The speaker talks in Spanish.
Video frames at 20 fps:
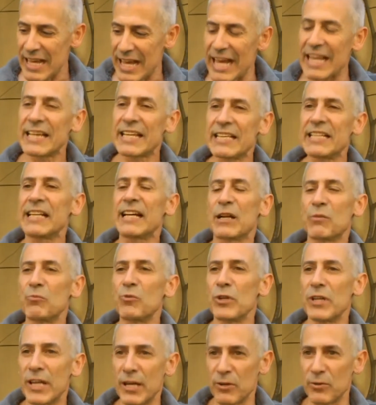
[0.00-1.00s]
hay que llegar
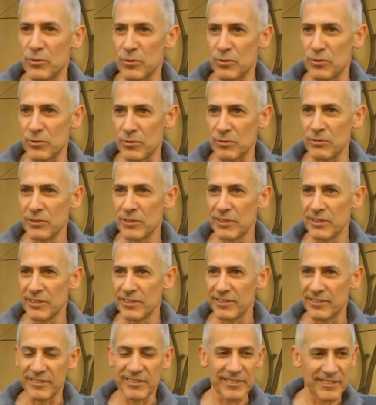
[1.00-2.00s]
muy lejos, ¿no?
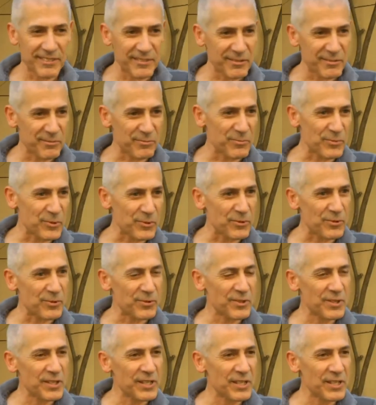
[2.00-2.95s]
Entonces, como